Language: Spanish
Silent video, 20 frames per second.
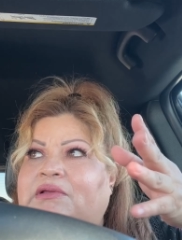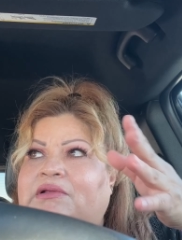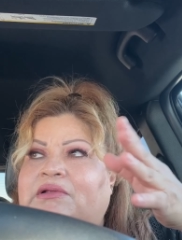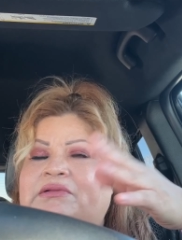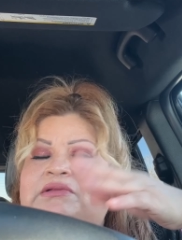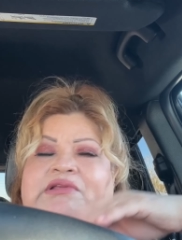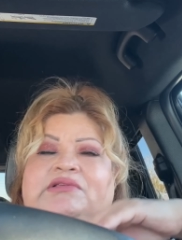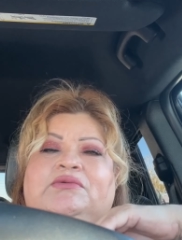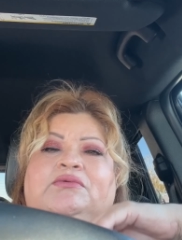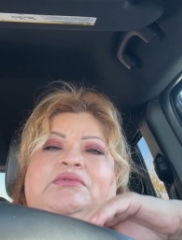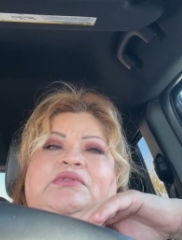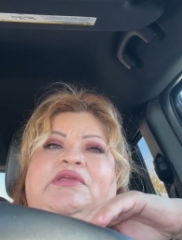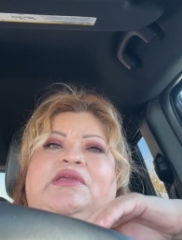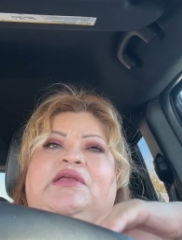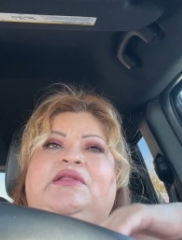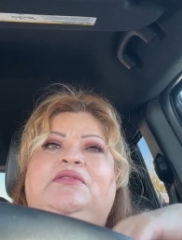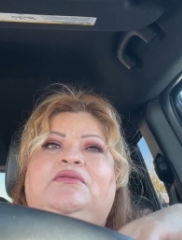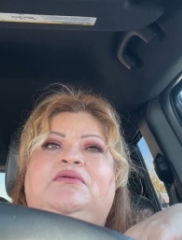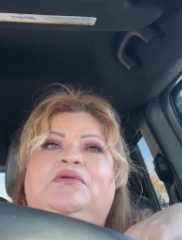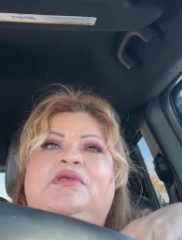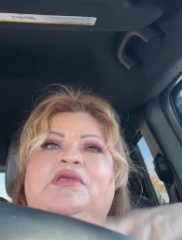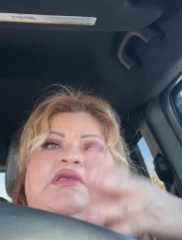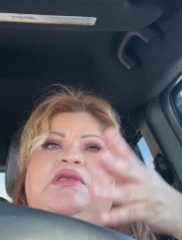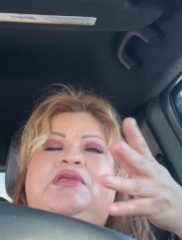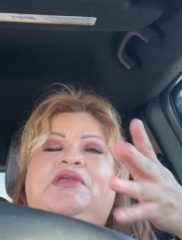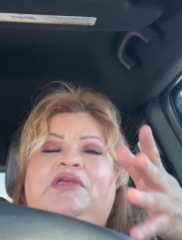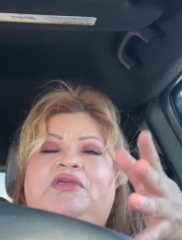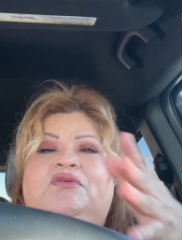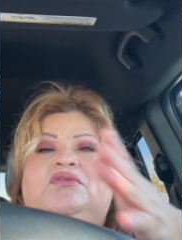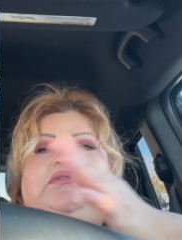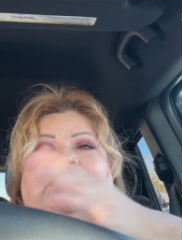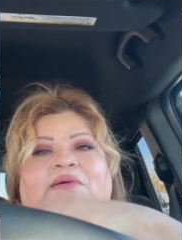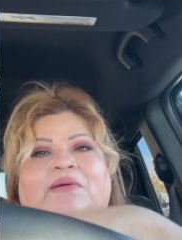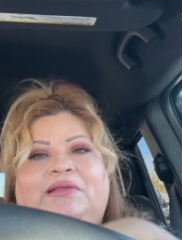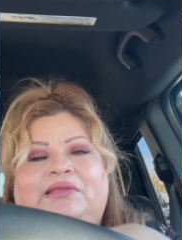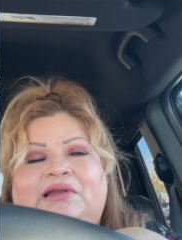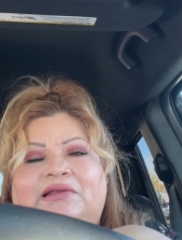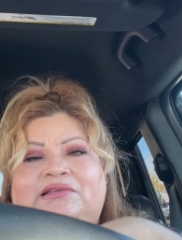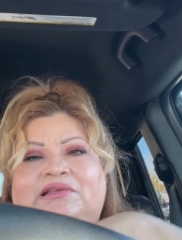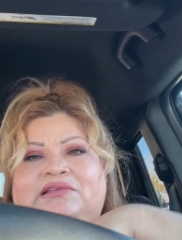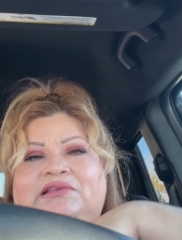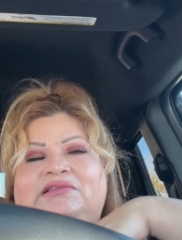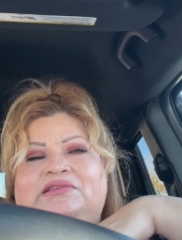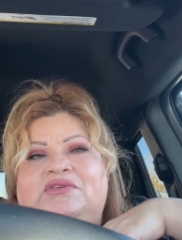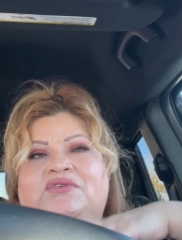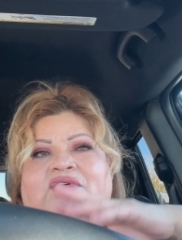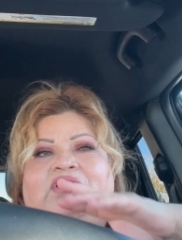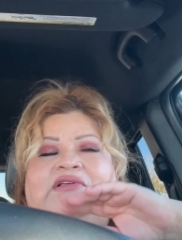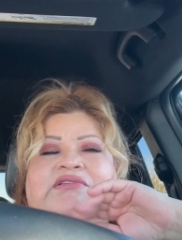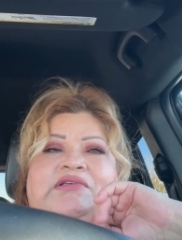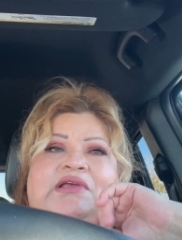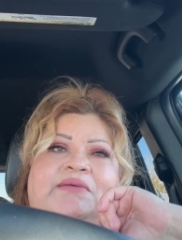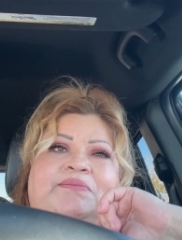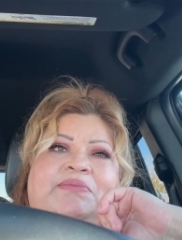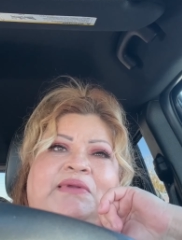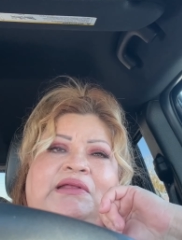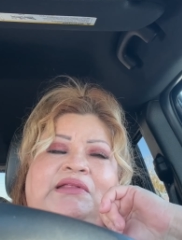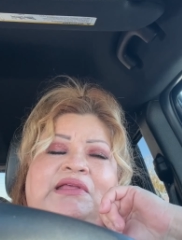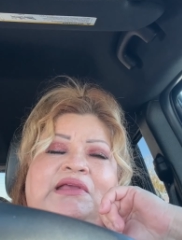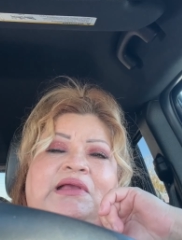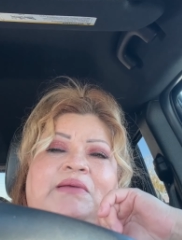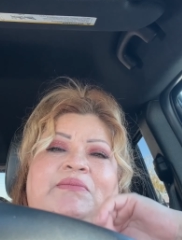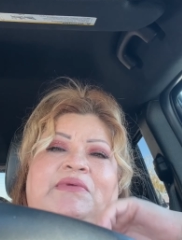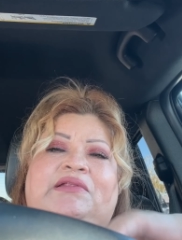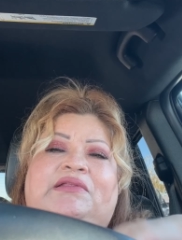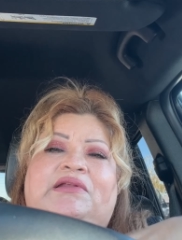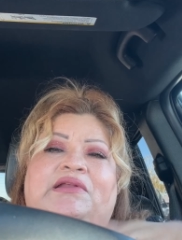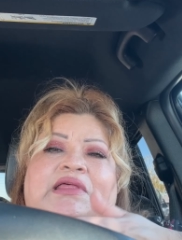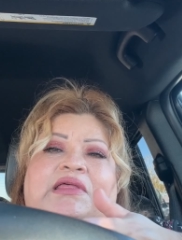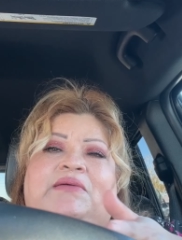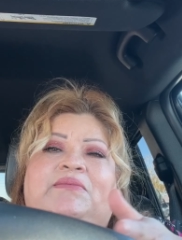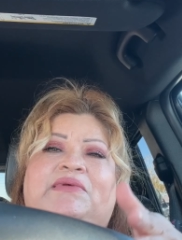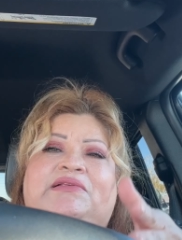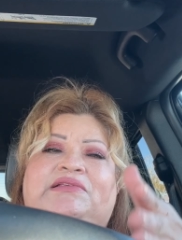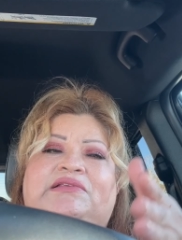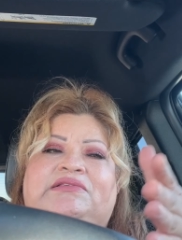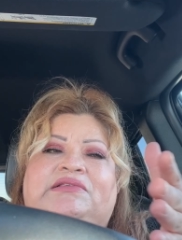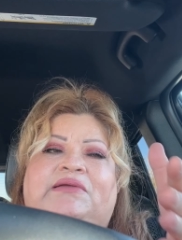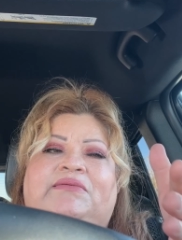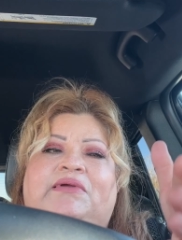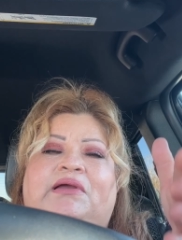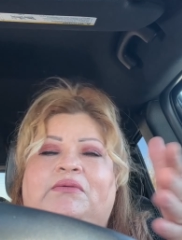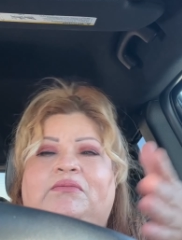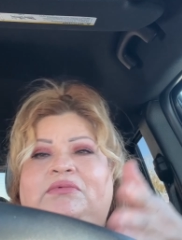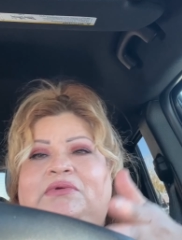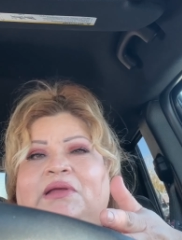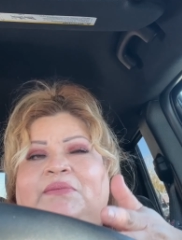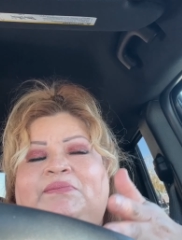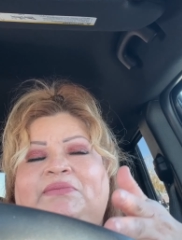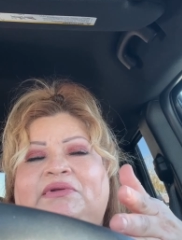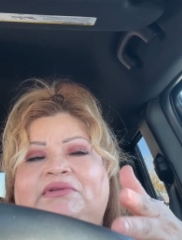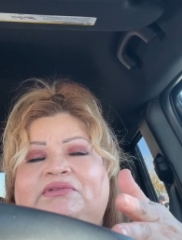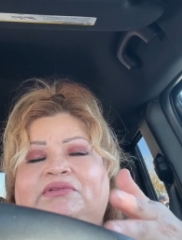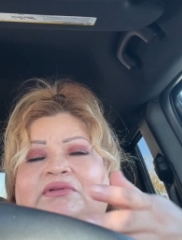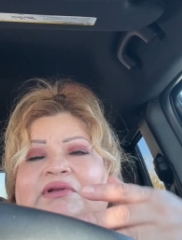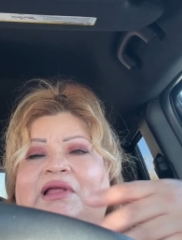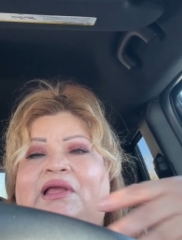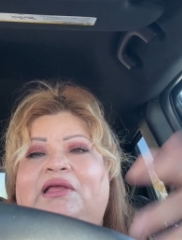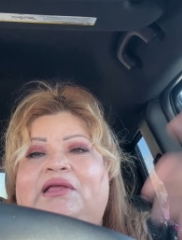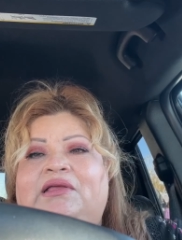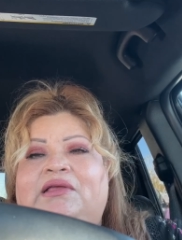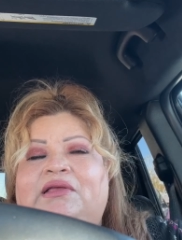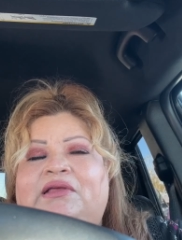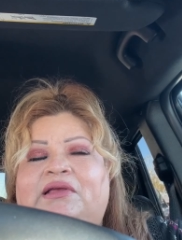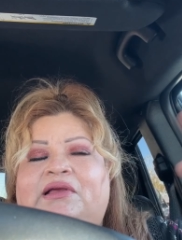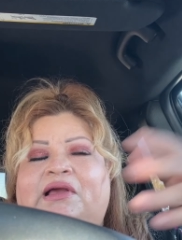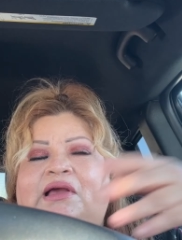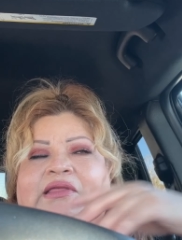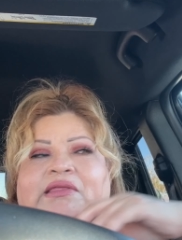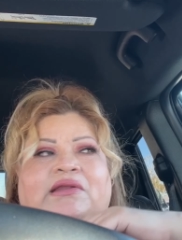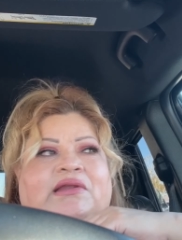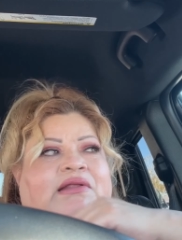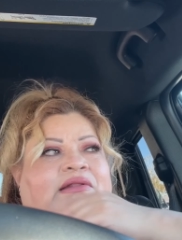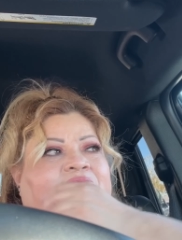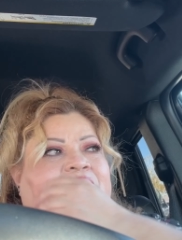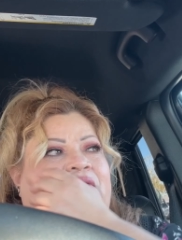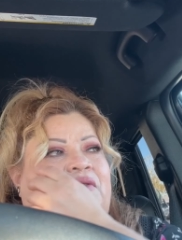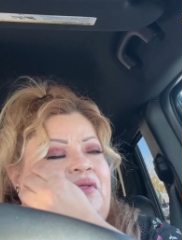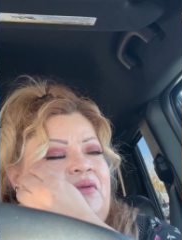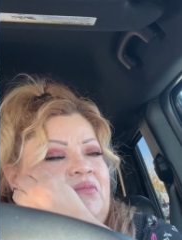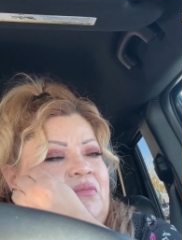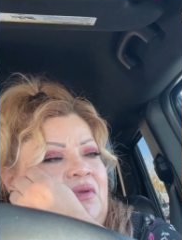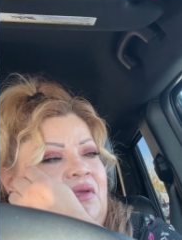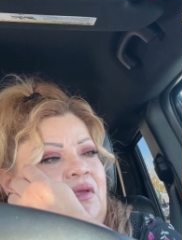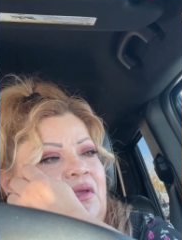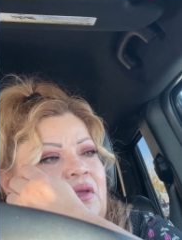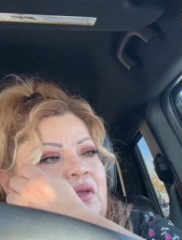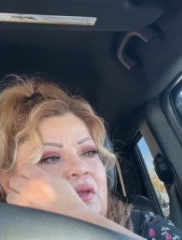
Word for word: discutiendo y yo estaba atrás de esa señora, o sea, prácticamente nada más estaba una persona adelante de mí.